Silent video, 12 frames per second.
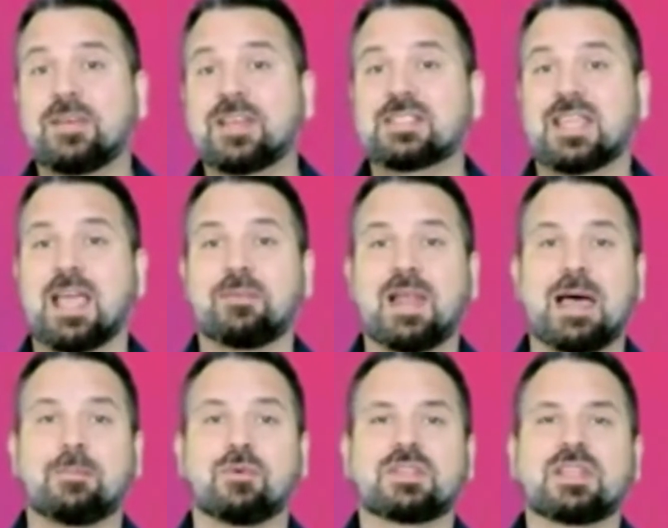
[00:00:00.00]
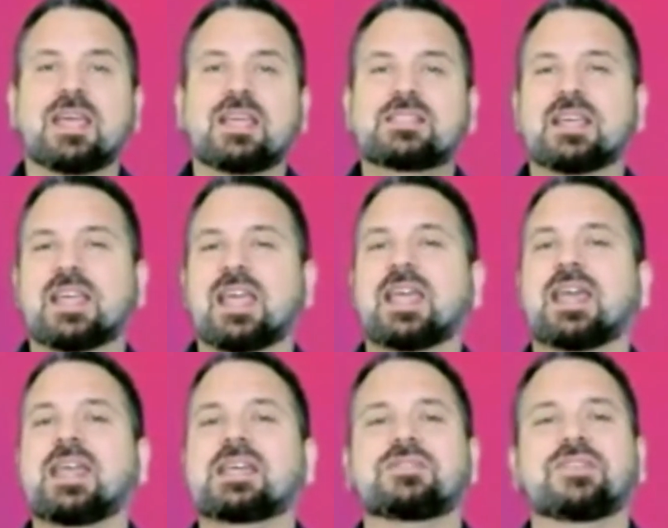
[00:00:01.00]
vez que hablamos dijiste que
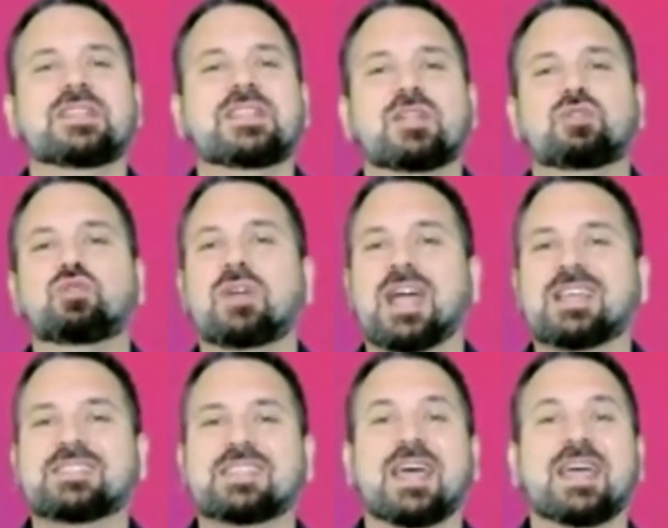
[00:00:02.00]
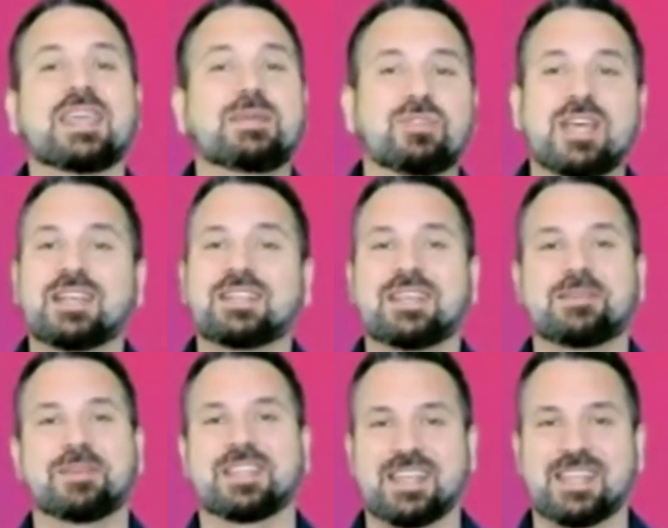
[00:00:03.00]
querías vender tu casa y mudarte a
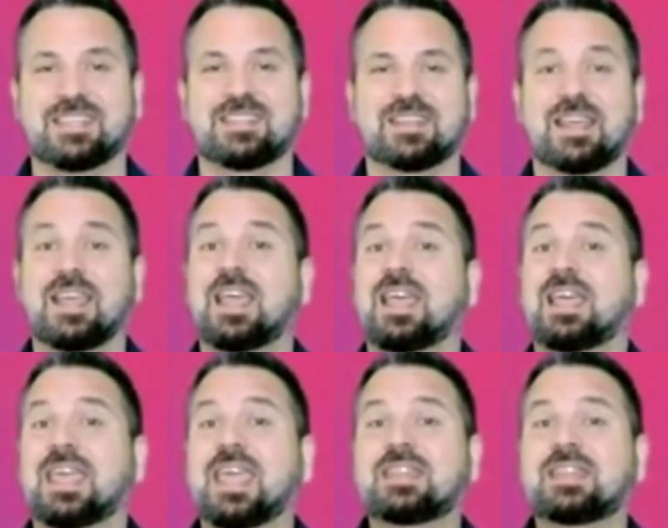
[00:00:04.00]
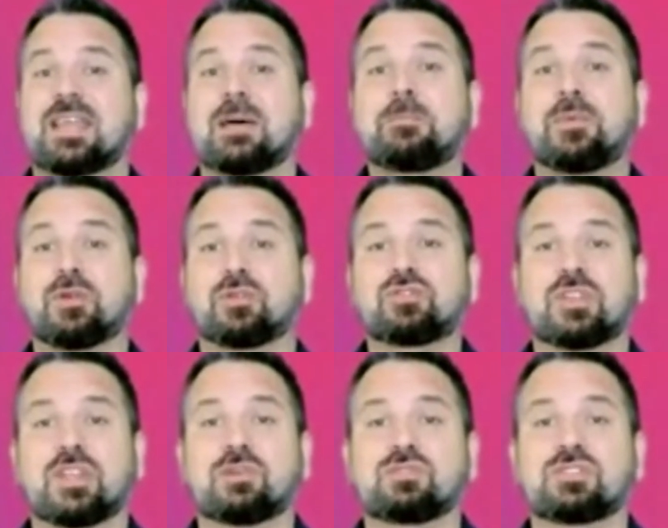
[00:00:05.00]
Madrid. ¿Qué tan pronto
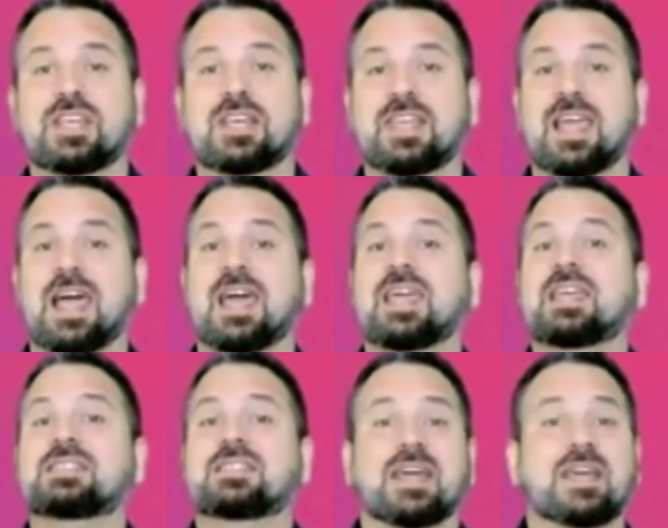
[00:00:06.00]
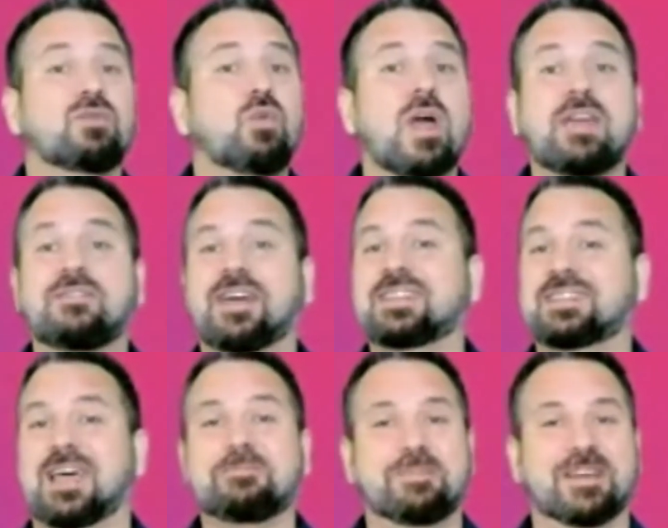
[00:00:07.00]
te gustaría esta nueva
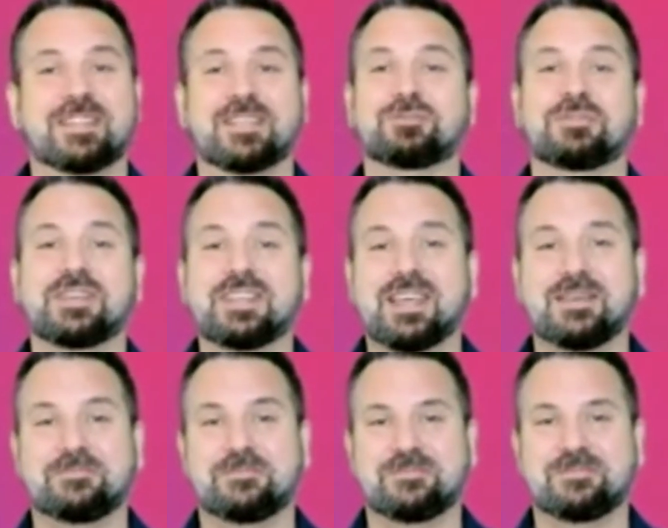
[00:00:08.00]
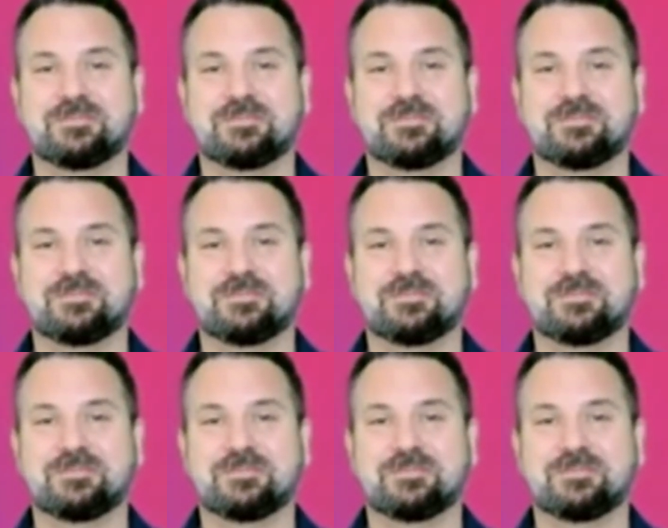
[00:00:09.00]
etapa de tu vida?